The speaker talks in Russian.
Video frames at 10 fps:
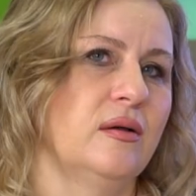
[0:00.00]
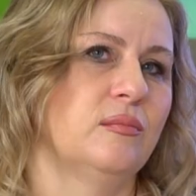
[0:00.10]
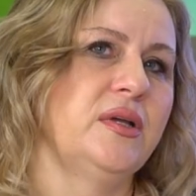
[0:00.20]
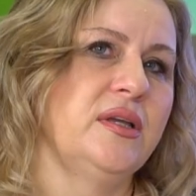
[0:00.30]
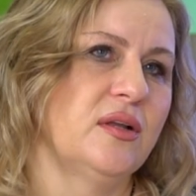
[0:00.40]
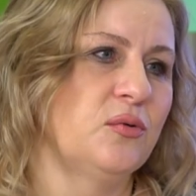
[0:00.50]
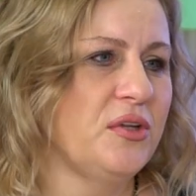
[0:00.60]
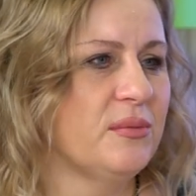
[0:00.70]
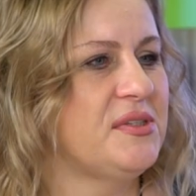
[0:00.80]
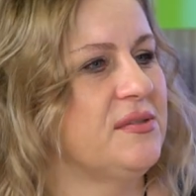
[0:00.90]
мы не
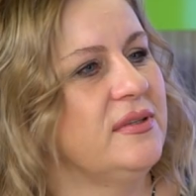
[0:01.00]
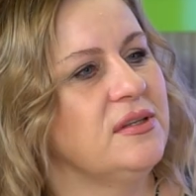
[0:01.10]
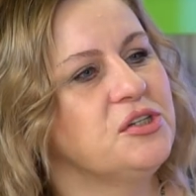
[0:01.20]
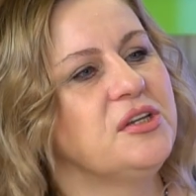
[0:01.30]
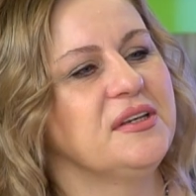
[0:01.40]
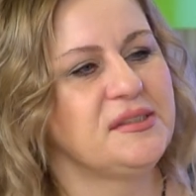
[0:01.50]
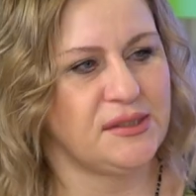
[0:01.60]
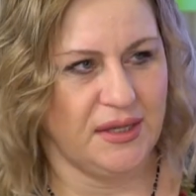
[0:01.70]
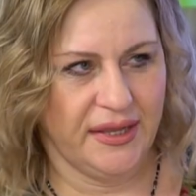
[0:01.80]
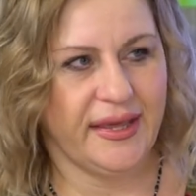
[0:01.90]
находимся в отношениях
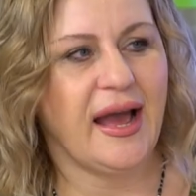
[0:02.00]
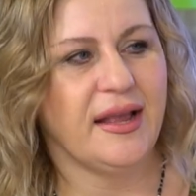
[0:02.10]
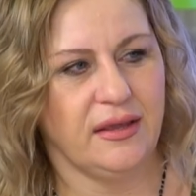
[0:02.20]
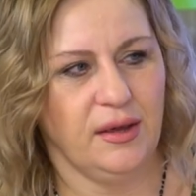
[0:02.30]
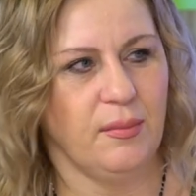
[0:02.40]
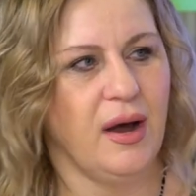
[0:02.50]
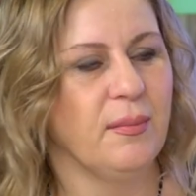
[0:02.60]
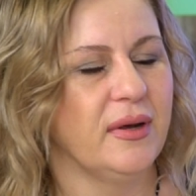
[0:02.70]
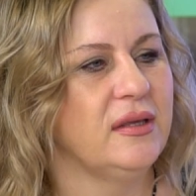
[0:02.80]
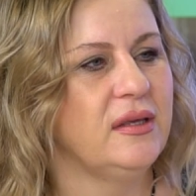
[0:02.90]
слияния
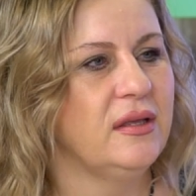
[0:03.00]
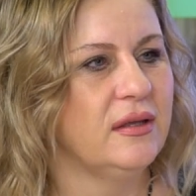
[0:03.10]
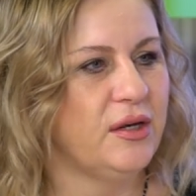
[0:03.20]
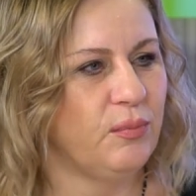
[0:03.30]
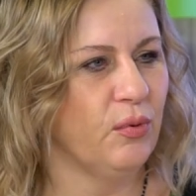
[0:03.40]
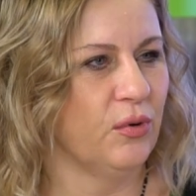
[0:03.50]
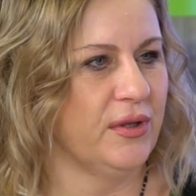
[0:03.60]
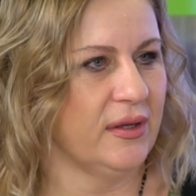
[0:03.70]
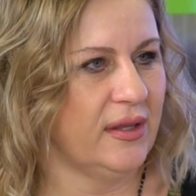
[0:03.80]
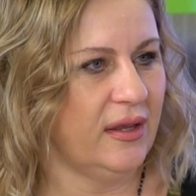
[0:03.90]
мама и
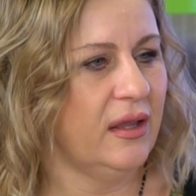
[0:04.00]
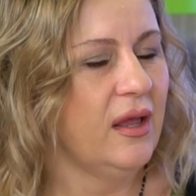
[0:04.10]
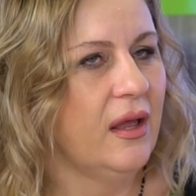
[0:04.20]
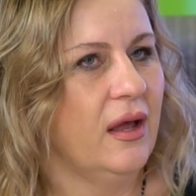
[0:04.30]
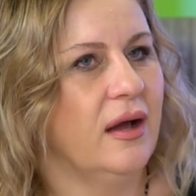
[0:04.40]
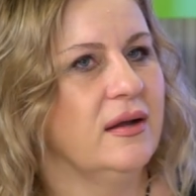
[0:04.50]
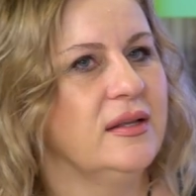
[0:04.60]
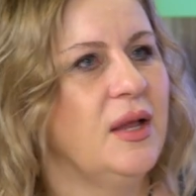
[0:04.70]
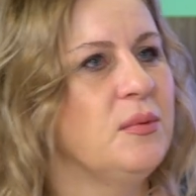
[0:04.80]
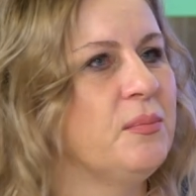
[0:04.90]
ребенок, mm-hmm. да, а
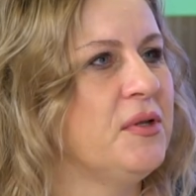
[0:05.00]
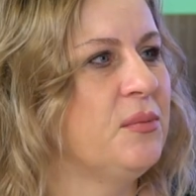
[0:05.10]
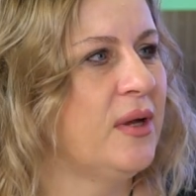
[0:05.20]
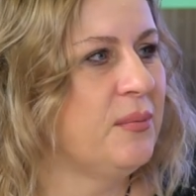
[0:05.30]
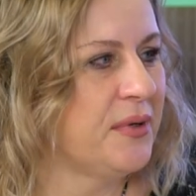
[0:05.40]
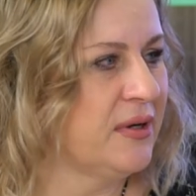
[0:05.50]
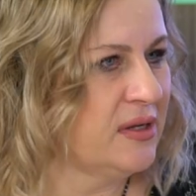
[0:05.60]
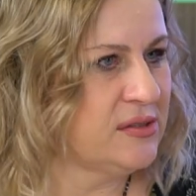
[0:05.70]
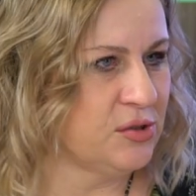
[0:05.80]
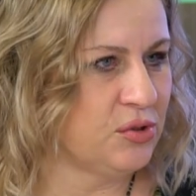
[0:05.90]
когда мы понимаем
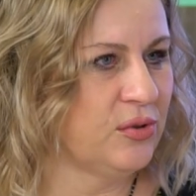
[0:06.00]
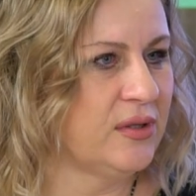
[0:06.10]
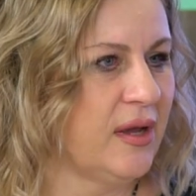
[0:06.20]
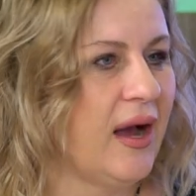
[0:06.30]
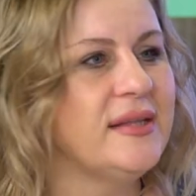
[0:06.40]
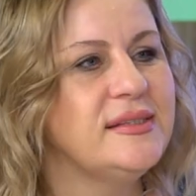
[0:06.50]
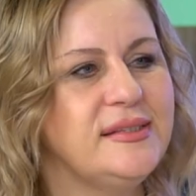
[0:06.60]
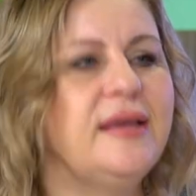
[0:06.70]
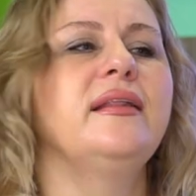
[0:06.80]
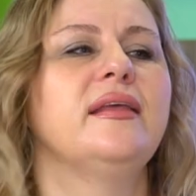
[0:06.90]
прекрасно, что это
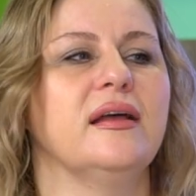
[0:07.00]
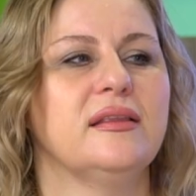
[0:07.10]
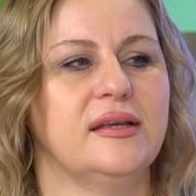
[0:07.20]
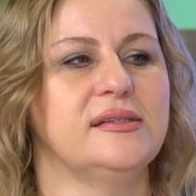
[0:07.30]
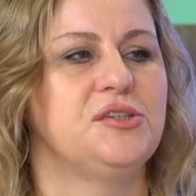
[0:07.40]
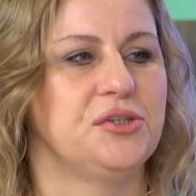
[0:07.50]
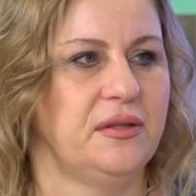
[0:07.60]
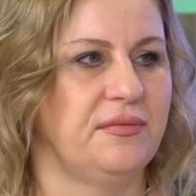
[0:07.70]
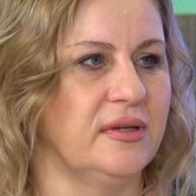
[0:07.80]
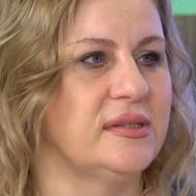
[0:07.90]
отдельный от нас
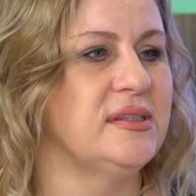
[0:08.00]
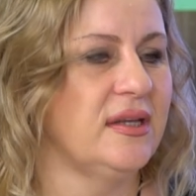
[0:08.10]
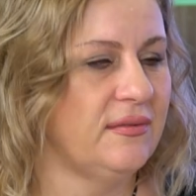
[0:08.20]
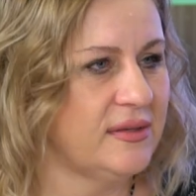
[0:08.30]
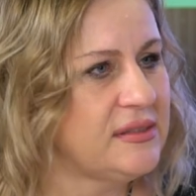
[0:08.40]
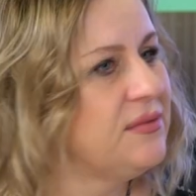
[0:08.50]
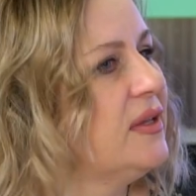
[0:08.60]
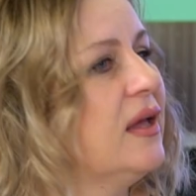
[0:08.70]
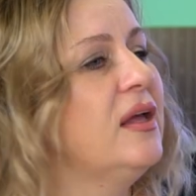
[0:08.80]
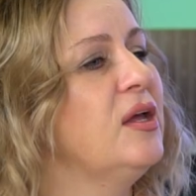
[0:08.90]
человек. И,
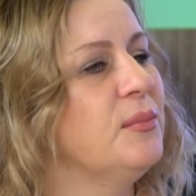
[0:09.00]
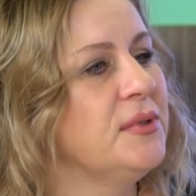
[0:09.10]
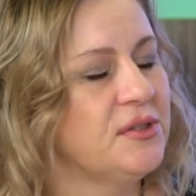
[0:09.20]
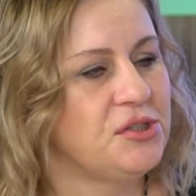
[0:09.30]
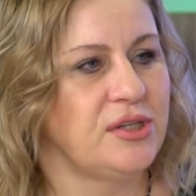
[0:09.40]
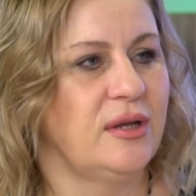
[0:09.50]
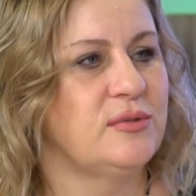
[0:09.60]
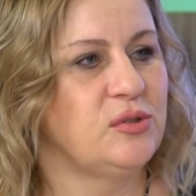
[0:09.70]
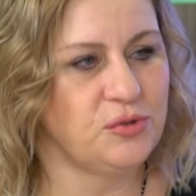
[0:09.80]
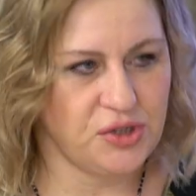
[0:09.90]
соответственно, мы
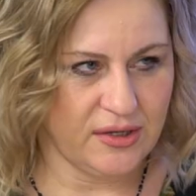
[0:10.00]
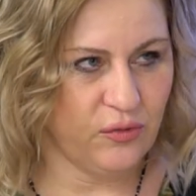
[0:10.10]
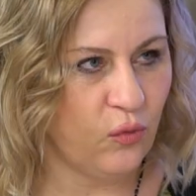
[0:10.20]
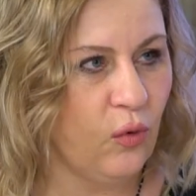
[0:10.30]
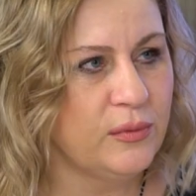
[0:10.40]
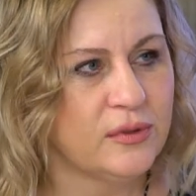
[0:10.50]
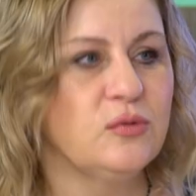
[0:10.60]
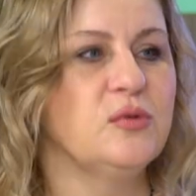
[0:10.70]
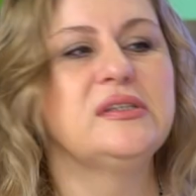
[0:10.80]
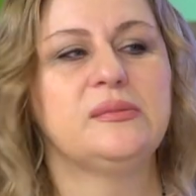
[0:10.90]
начинаем стучать в
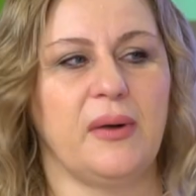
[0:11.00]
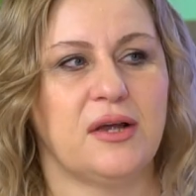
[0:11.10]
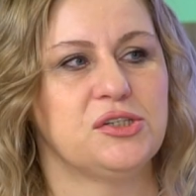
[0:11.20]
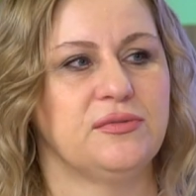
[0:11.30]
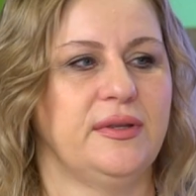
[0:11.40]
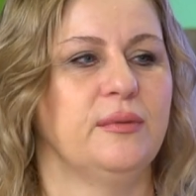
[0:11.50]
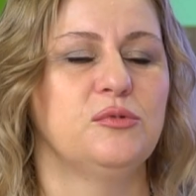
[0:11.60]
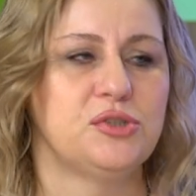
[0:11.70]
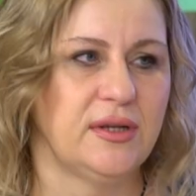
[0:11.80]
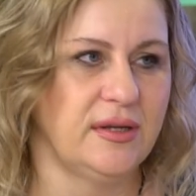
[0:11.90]
комнату и спрашивать,
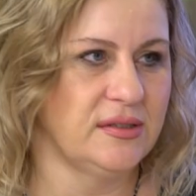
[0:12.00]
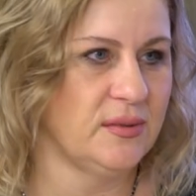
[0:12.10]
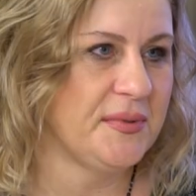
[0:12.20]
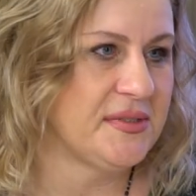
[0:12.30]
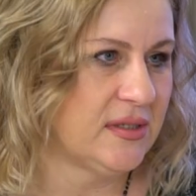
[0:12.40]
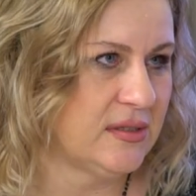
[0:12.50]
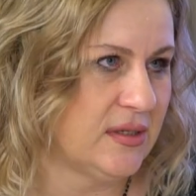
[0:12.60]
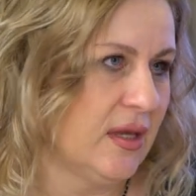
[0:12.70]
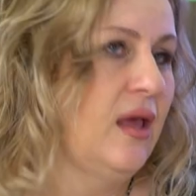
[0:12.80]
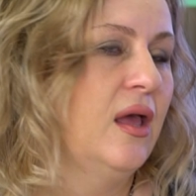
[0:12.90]
можно ли к тебе
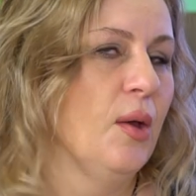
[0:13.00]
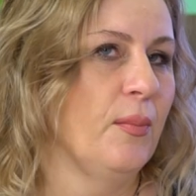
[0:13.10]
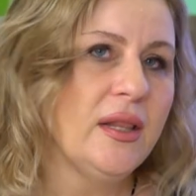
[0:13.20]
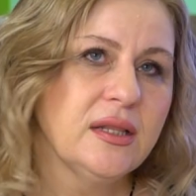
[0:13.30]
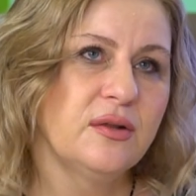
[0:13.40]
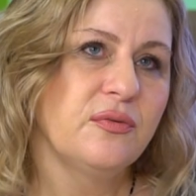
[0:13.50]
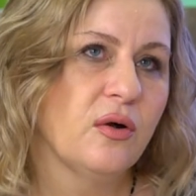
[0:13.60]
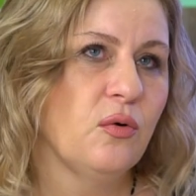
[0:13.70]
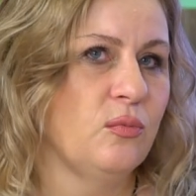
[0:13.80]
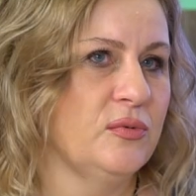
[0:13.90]
зайти, mm-hmm. мало ли в
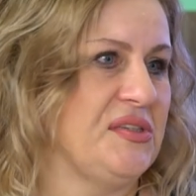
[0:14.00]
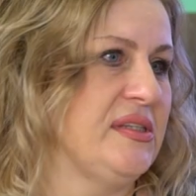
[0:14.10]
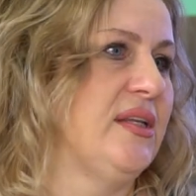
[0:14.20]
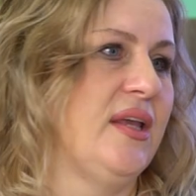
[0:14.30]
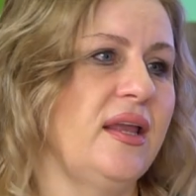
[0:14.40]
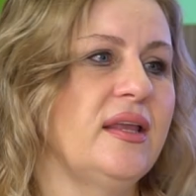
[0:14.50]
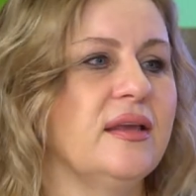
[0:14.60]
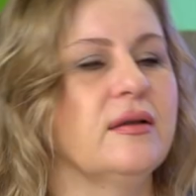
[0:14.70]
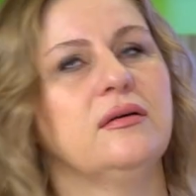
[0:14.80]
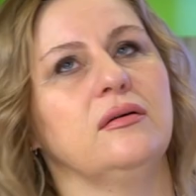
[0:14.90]
каком он
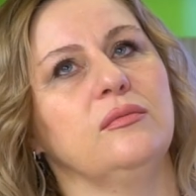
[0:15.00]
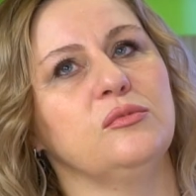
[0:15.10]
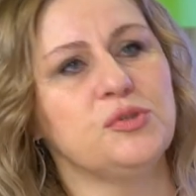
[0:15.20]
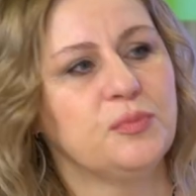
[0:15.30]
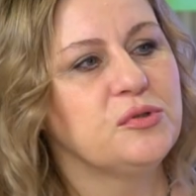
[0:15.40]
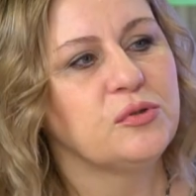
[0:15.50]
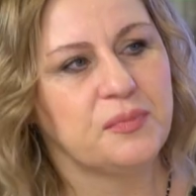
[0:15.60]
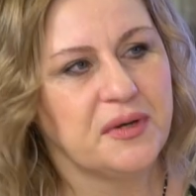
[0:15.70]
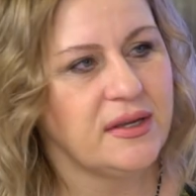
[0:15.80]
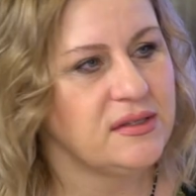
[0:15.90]
состоянии, э, может быть, он
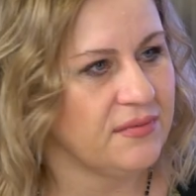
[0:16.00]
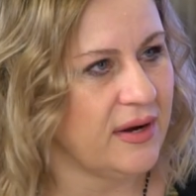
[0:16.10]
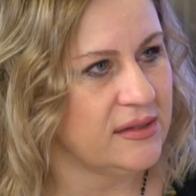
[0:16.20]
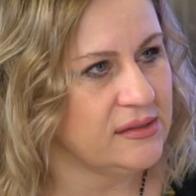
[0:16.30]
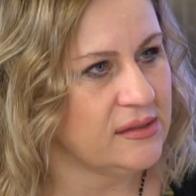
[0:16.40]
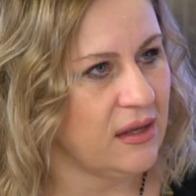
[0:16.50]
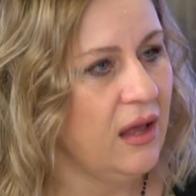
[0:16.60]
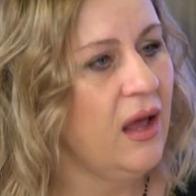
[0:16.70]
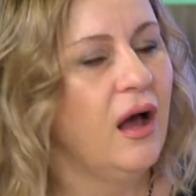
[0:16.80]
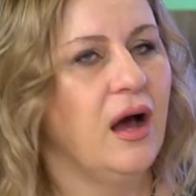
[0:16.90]
переодевается,
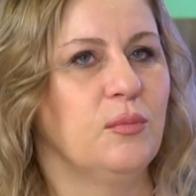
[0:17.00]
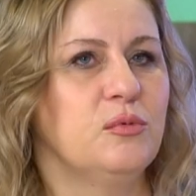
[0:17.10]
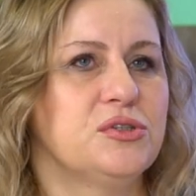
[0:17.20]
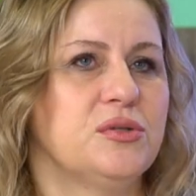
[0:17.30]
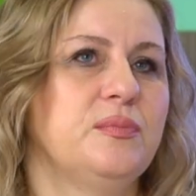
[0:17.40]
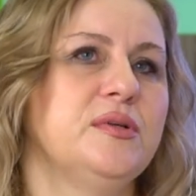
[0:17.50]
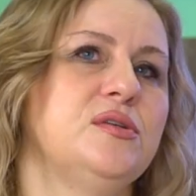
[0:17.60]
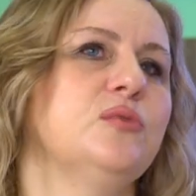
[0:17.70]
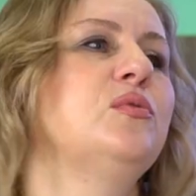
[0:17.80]
а может быть,